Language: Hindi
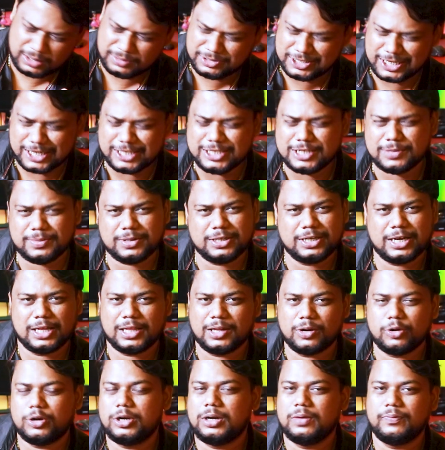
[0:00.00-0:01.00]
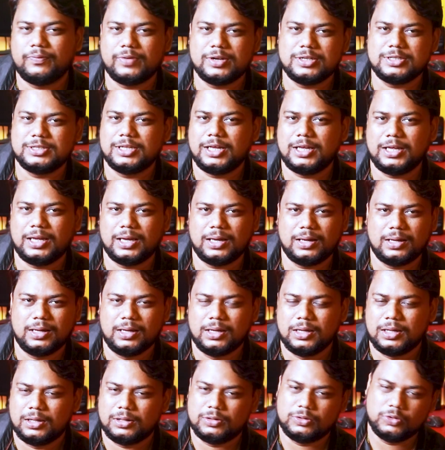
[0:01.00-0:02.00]
की चार्जिंग में ज्यादा कोई डिफरेंस नहीं है
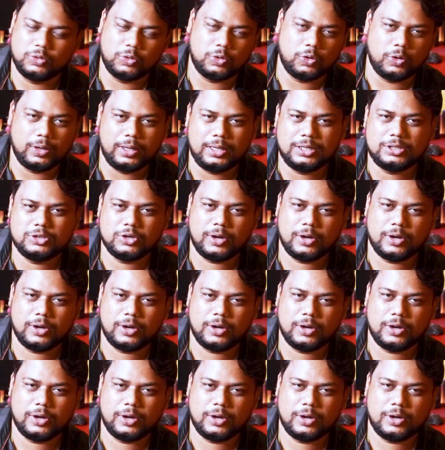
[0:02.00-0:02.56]
दोनों ही